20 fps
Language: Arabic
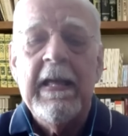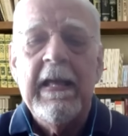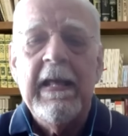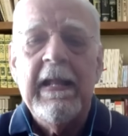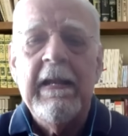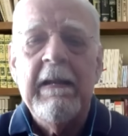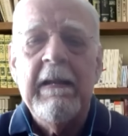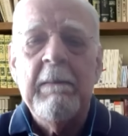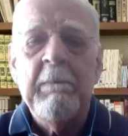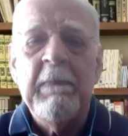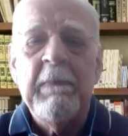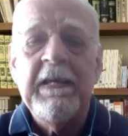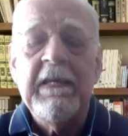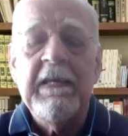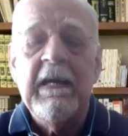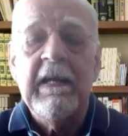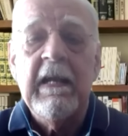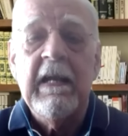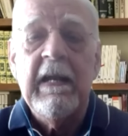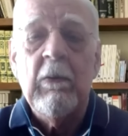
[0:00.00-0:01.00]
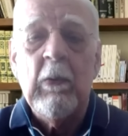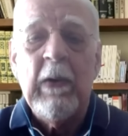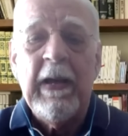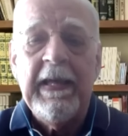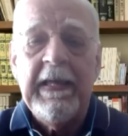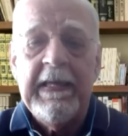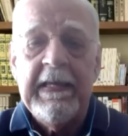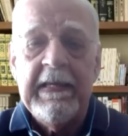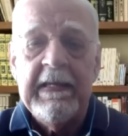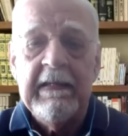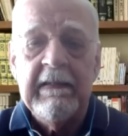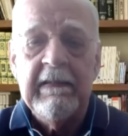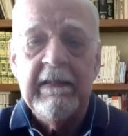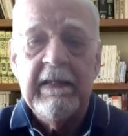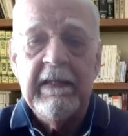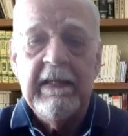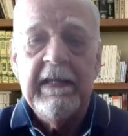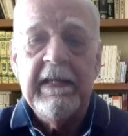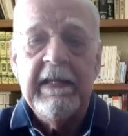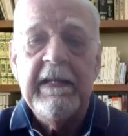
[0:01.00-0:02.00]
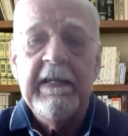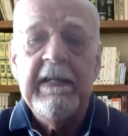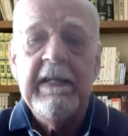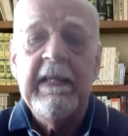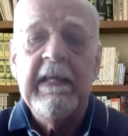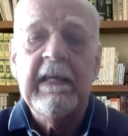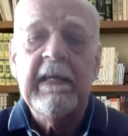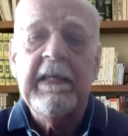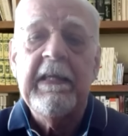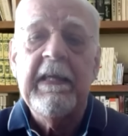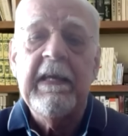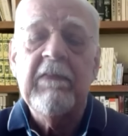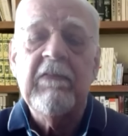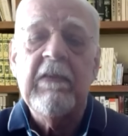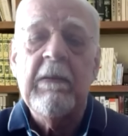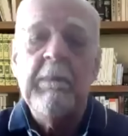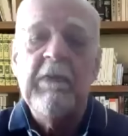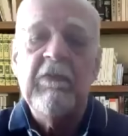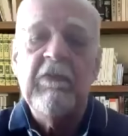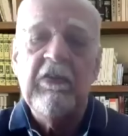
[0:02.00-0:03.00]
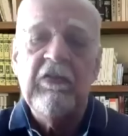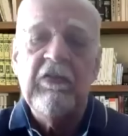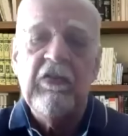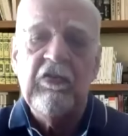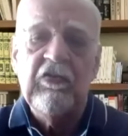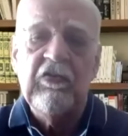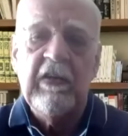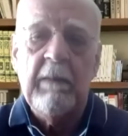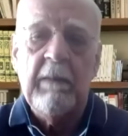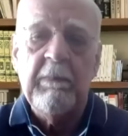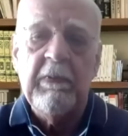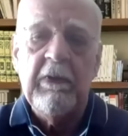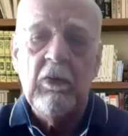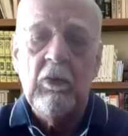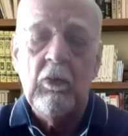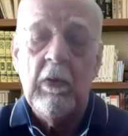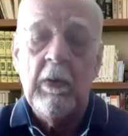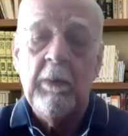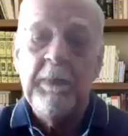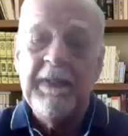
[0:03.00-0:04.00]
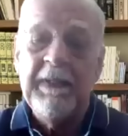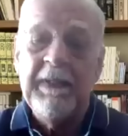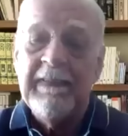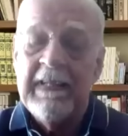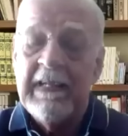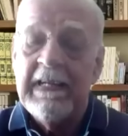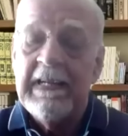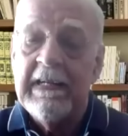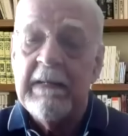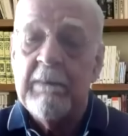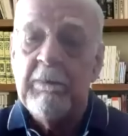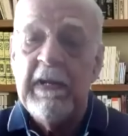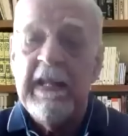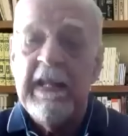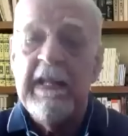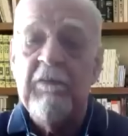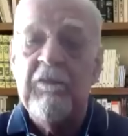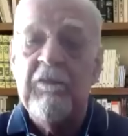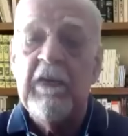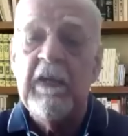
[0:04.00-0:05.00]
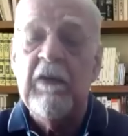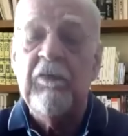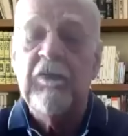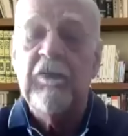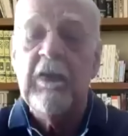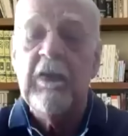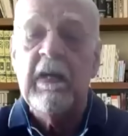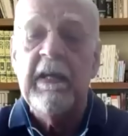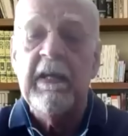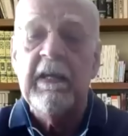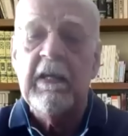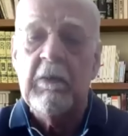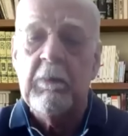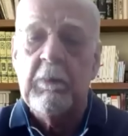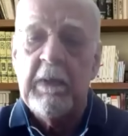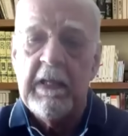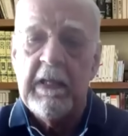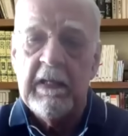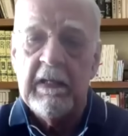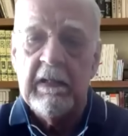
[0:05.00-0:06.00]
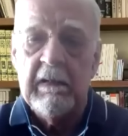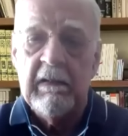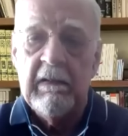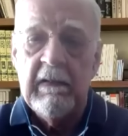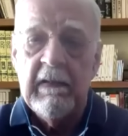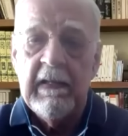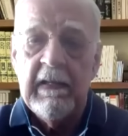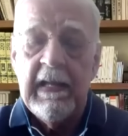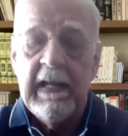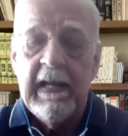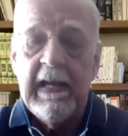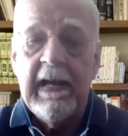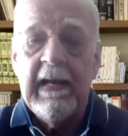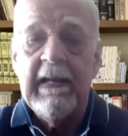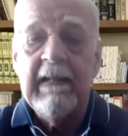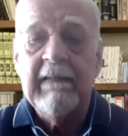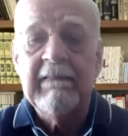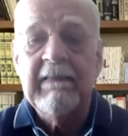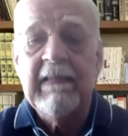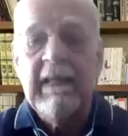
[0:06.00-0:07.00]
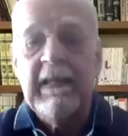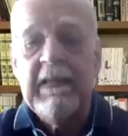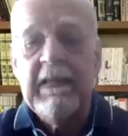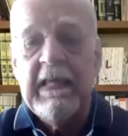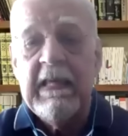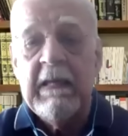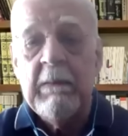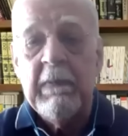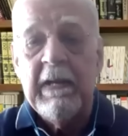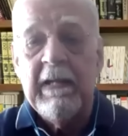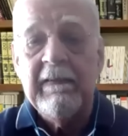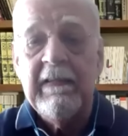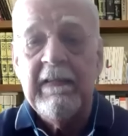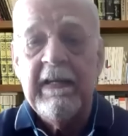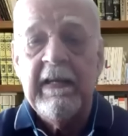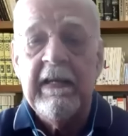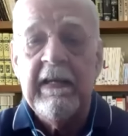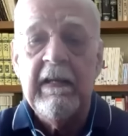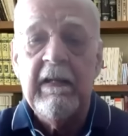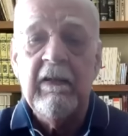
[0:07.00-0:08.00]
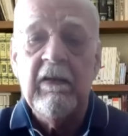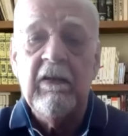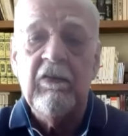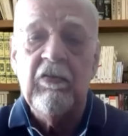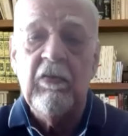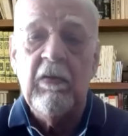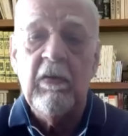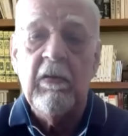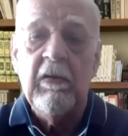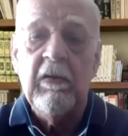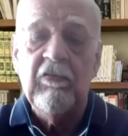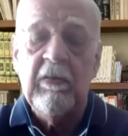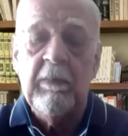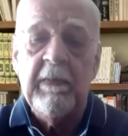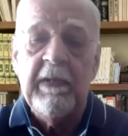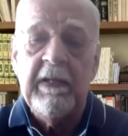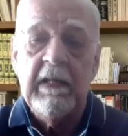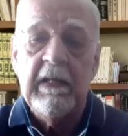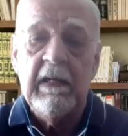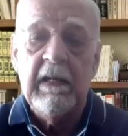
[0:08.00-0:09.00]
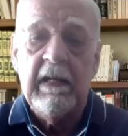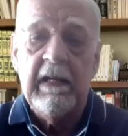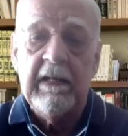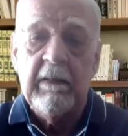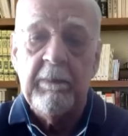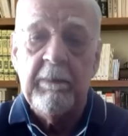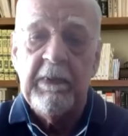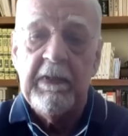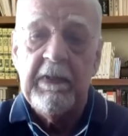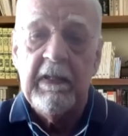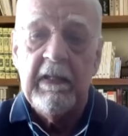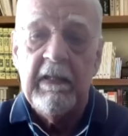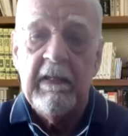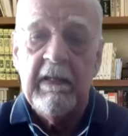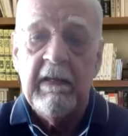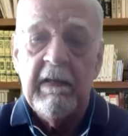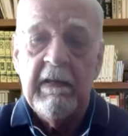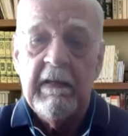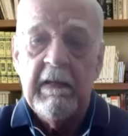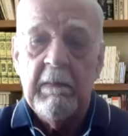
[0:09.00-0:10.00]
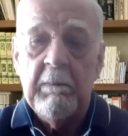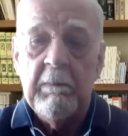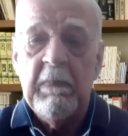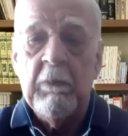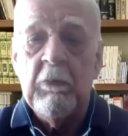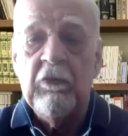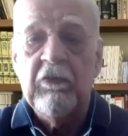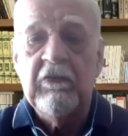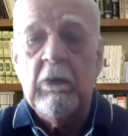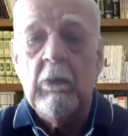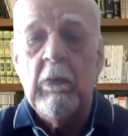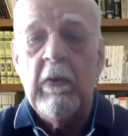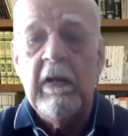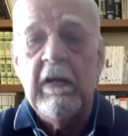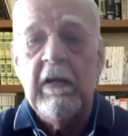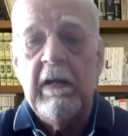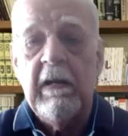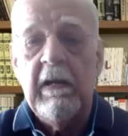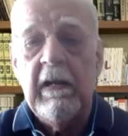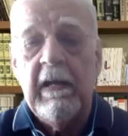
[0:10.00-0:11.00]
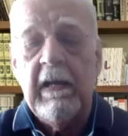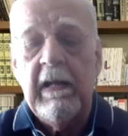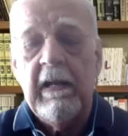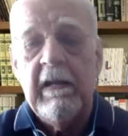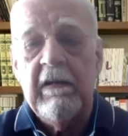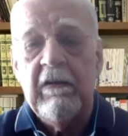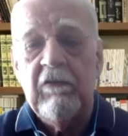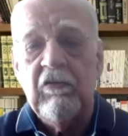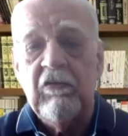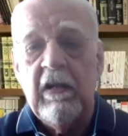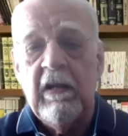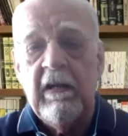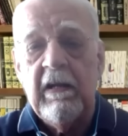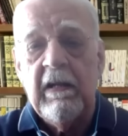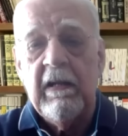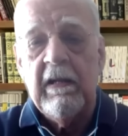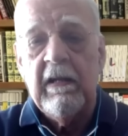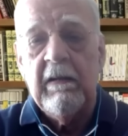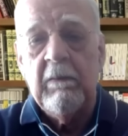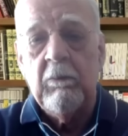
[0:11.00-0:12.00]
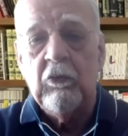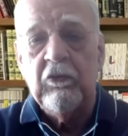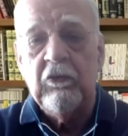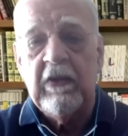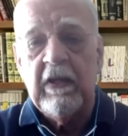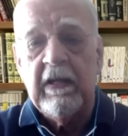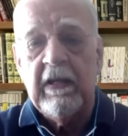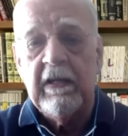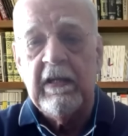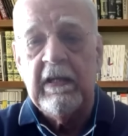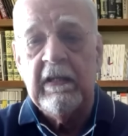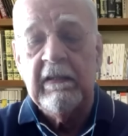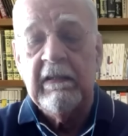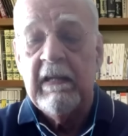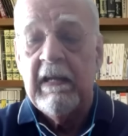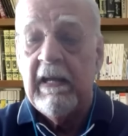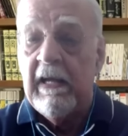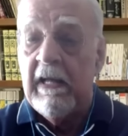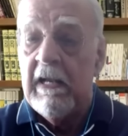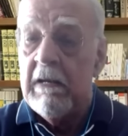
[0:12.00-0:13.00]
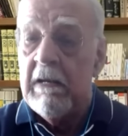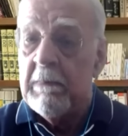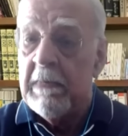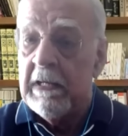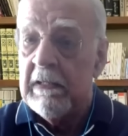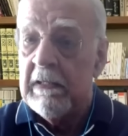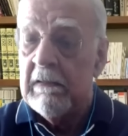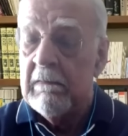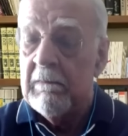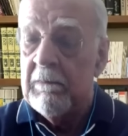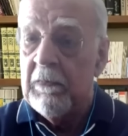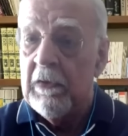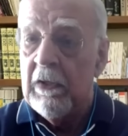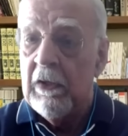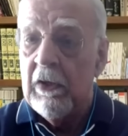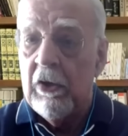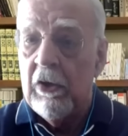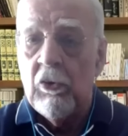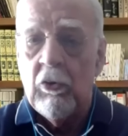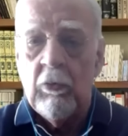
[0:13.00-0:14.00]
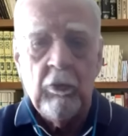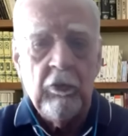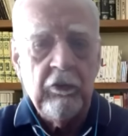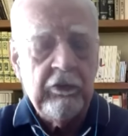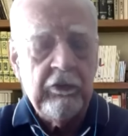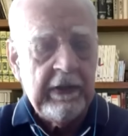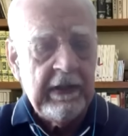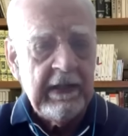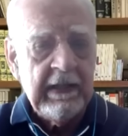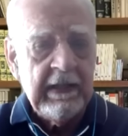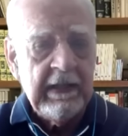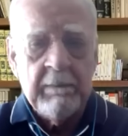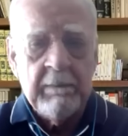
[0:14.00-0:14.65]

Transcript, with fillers: المعيار الوحيد لقياس المزاج الشعبي وبالتالي انا بلاقي في افتراء كبير على التقييم اداء الجماهير العربيه بمستوى المظاهرات علما انه المظاهرات